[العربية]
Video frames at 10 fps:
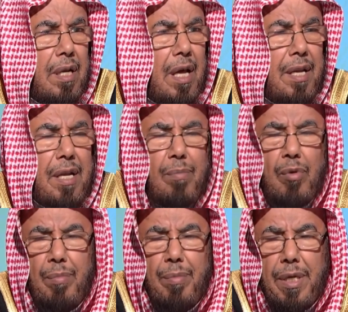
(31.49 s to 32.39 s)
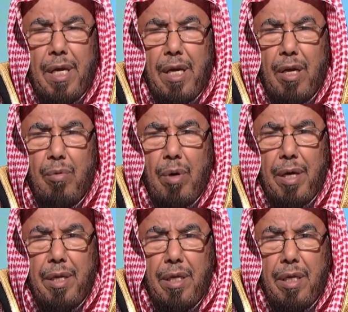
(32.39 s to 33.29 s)
لأن المؤمن يا
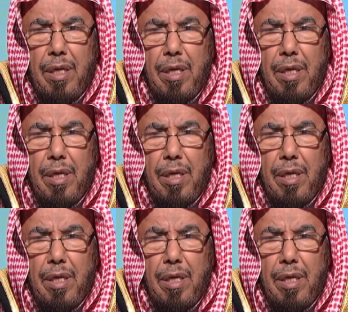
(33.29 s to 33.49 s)
إخواني